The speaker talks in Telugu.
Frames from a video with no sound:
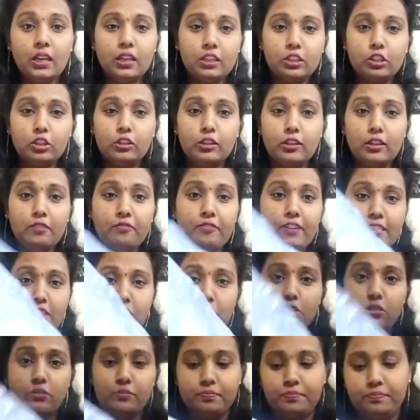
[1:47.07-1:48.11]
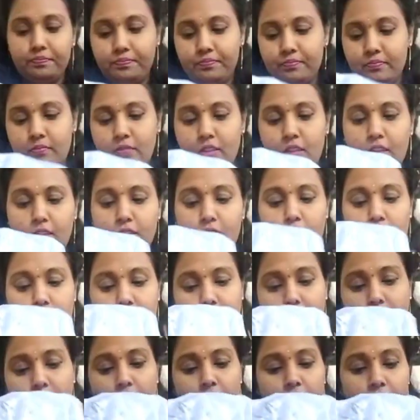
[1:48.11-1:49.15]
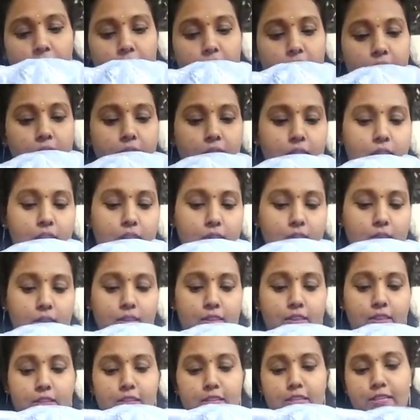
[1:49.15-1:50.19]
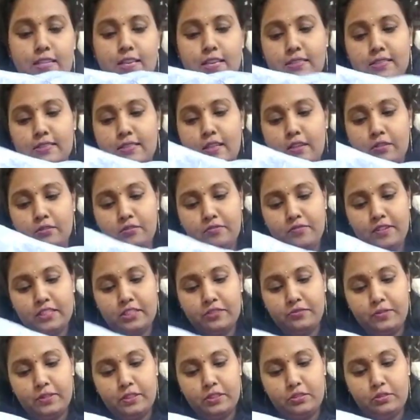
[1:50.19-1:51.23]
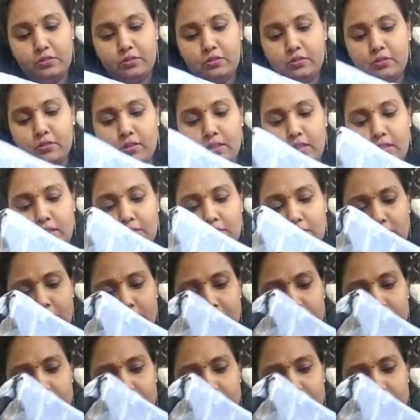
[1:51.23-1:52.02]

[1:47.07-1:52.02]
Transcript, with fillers: ఇదిగోండి ఫస్ట్ ఇదిగో ఇది ఇది తీసేస్తున్నాను ఫస్ట్ ఫస్ట్ నేను